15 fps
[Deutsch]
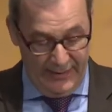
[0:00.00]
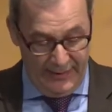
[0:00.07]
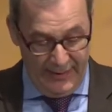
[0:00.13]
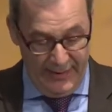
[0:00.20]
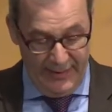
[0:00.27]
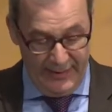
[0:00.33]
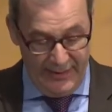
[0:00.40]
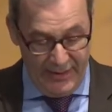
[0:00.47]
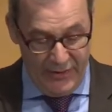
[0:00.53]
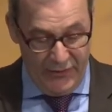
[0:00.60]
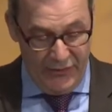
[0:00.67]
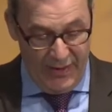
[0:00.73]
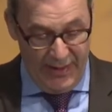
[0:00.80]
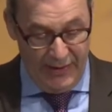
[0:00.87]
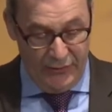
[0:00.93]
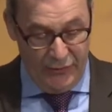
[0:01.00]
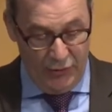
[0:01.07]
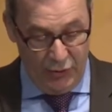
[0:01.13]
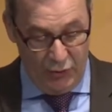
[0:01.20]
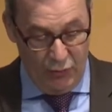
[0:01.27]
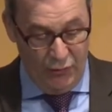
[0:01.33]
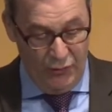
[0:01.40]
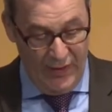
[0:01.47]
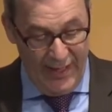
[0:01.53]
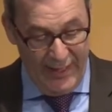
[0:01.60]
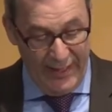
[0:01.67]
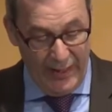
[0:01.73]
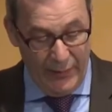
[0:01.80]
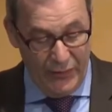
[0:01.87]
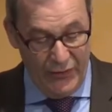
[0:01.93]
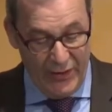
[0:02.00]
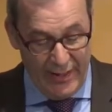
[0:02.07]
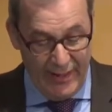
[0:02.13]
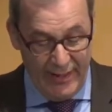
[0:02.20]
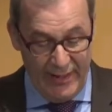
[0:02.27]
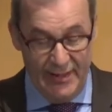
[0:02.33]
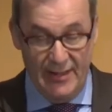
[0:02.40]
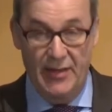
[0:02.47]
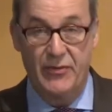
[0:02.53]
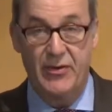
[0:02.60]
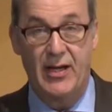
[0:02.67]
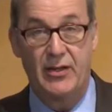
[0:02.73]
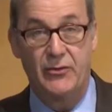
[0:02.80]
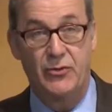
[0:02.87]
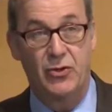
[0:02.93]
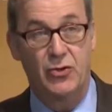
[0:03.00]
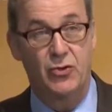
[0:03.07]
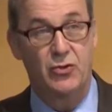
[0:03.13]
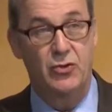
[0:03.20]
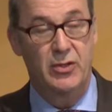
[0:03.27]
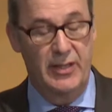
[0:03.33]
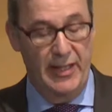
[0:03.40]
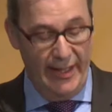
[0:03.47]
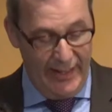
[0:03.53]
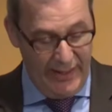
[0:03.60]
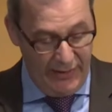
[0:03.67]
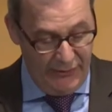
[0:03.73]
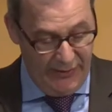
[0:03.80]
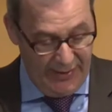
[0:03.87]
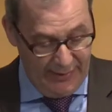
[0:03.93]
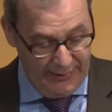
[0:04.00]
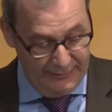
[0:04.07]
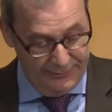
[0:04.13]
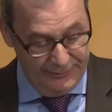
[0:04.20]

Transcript: er diese Verantwortung wahrnehmen, wie kann er dieser Verantwortung gerecht werden.